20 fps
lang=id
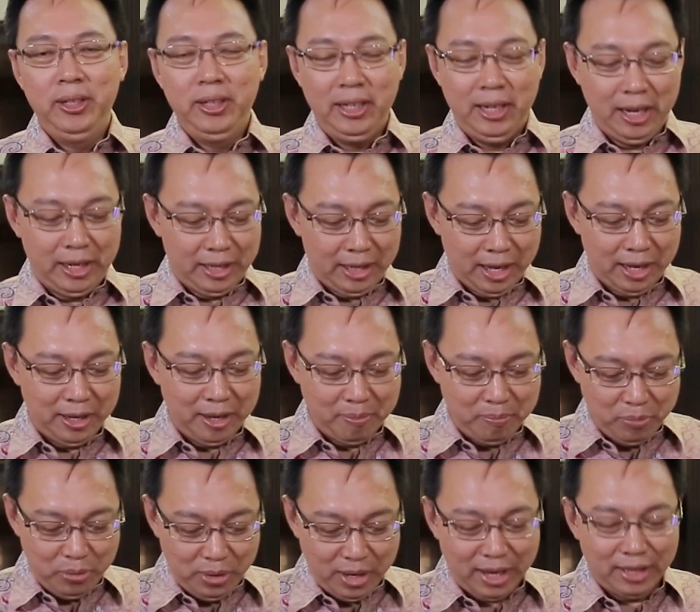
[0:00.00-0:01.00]
Kira-kira enam
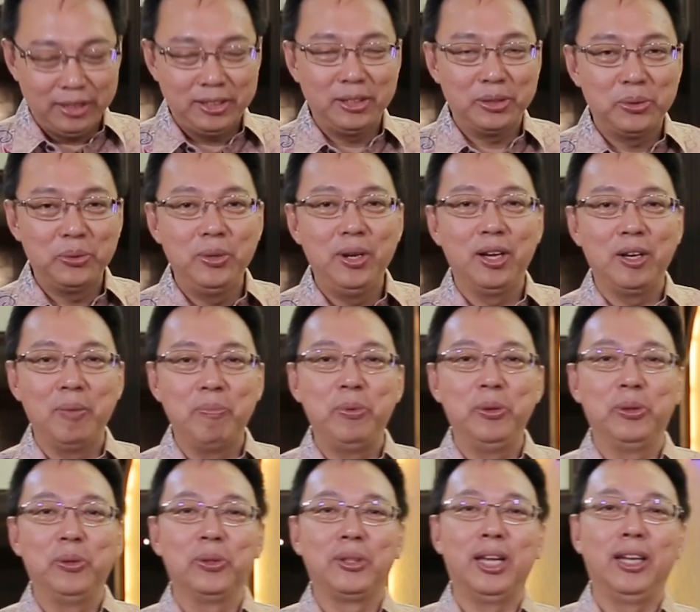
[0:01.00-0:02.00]
bulan sesudah
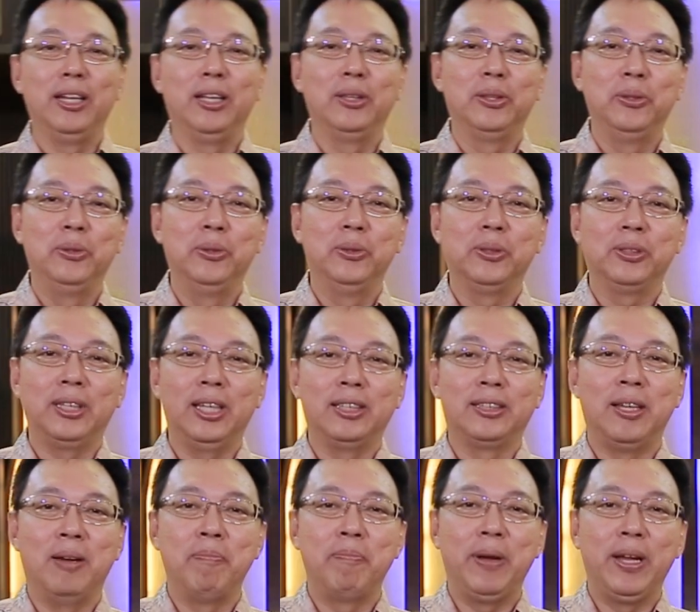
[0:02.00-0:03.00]
keputusan itu saya
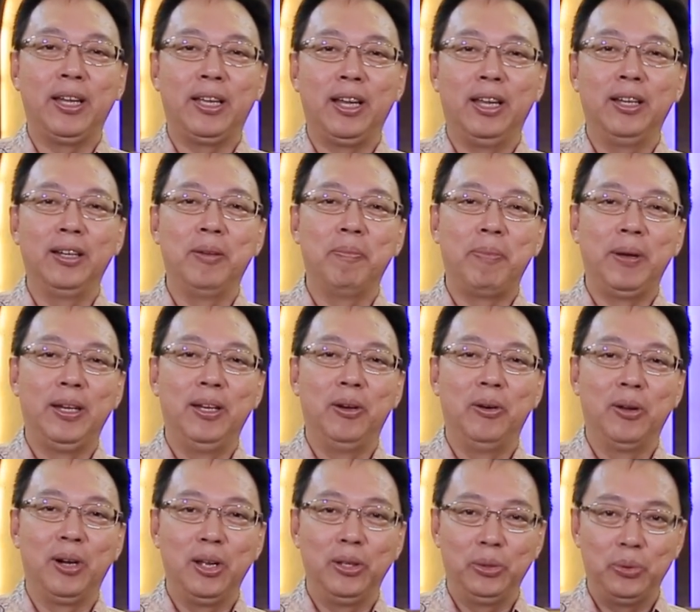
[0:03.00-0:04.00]
sampaikan kepada
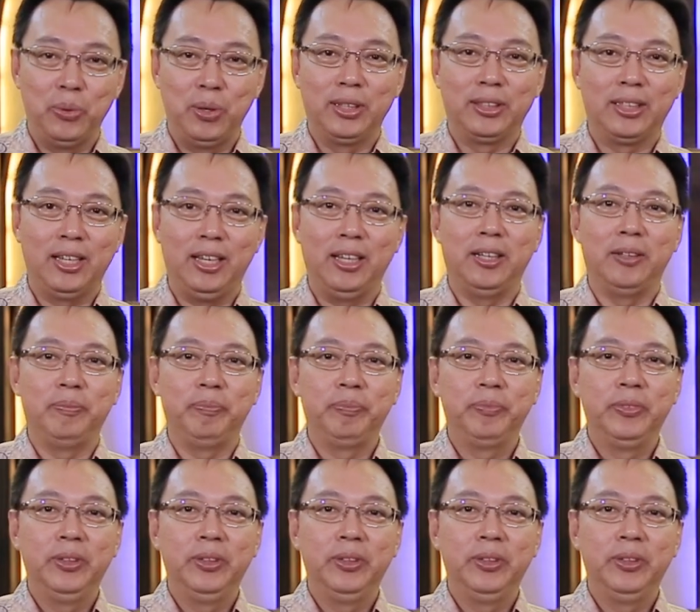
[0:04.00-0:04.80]
orang tua saya.